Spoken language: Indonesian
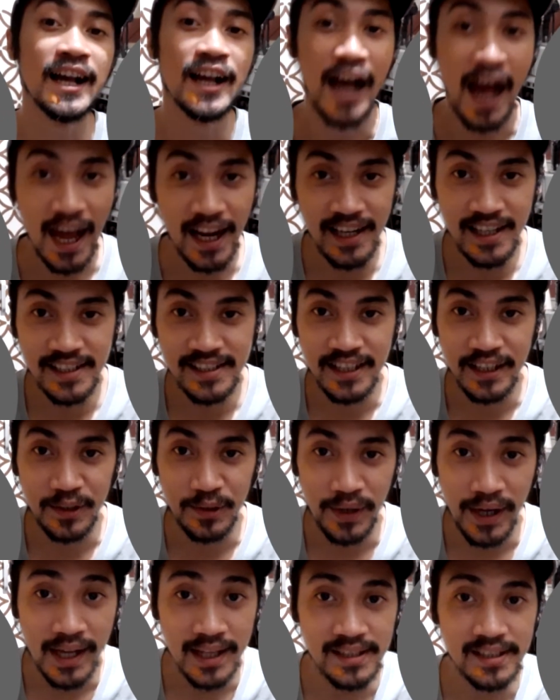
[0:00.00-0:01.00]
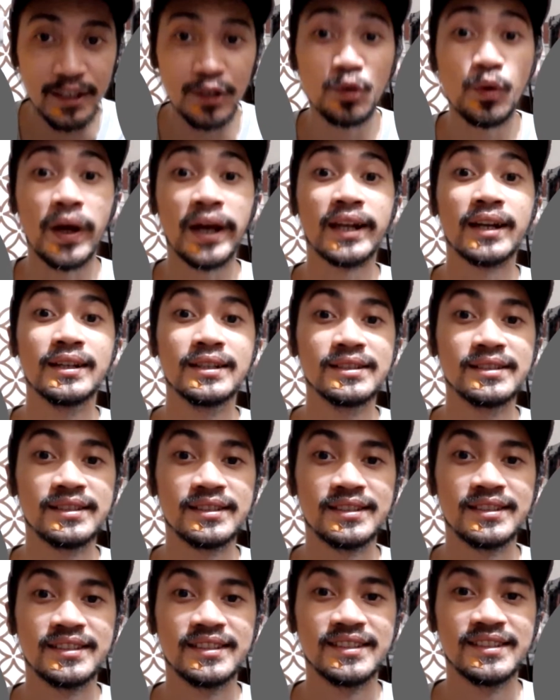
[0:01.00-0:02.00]
ada satu headset
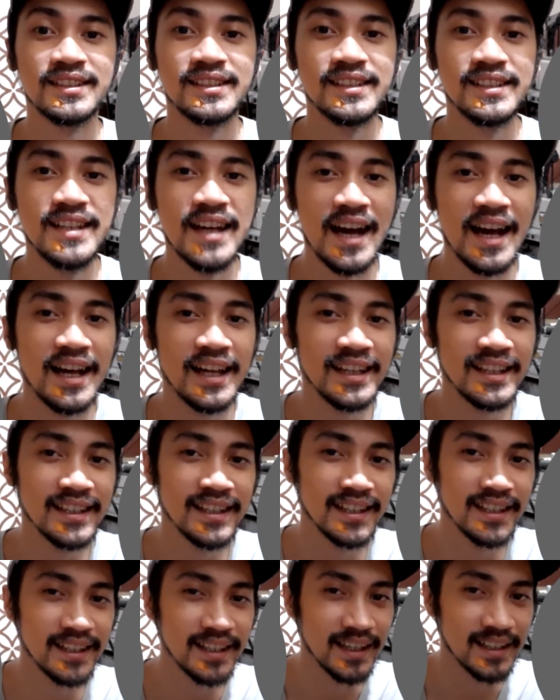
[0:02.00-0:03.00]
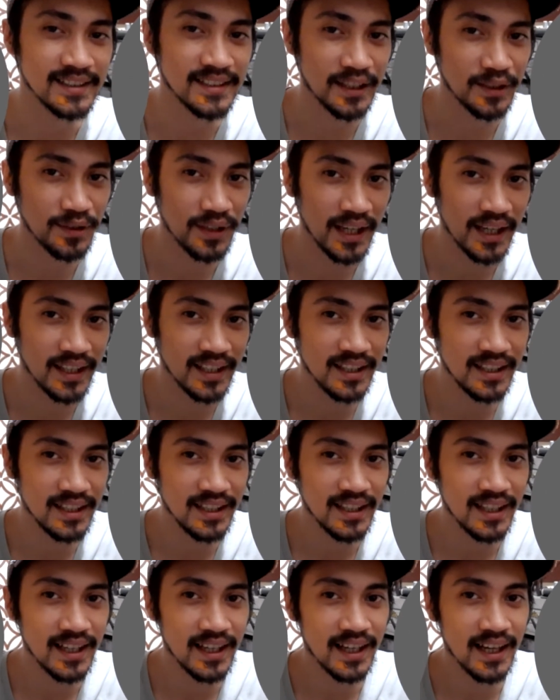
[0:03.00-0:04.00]
wireless dan yang satu
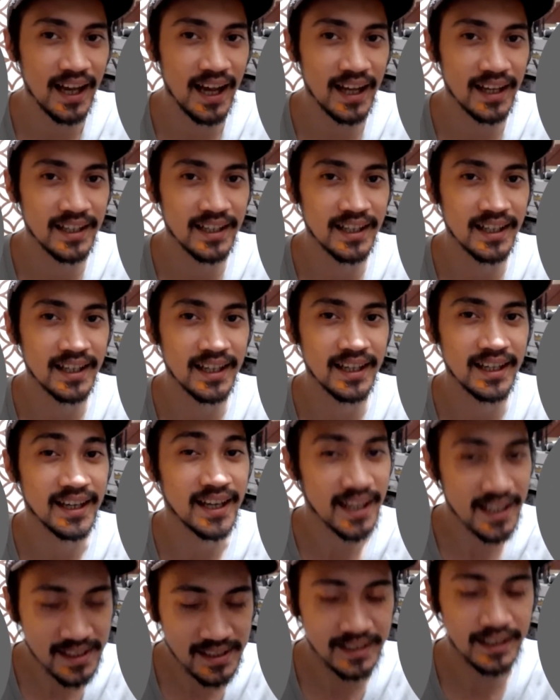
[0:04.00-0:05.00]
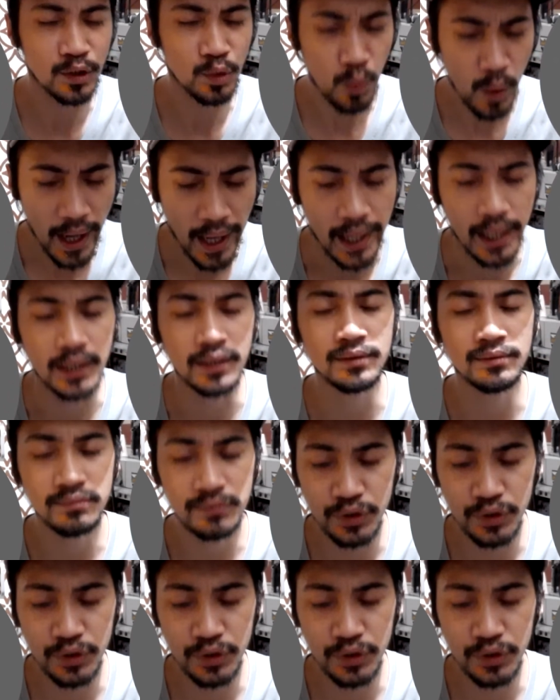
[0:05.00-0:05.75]
lagi adalah headset wire